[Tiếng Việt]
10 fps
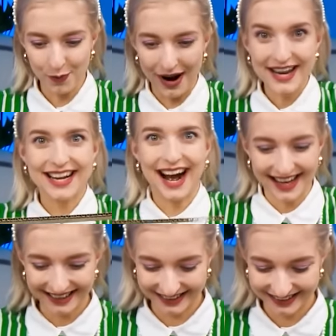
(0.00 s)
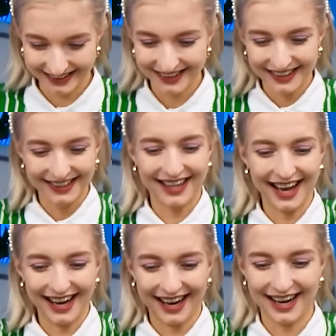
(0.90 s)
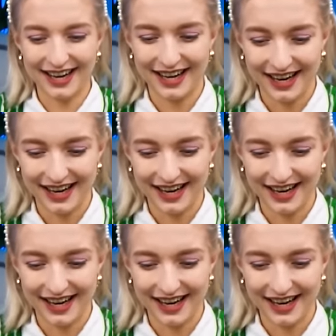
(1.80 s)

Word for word: Giờ thì mẹ sẽ dán chúng lại bằng băng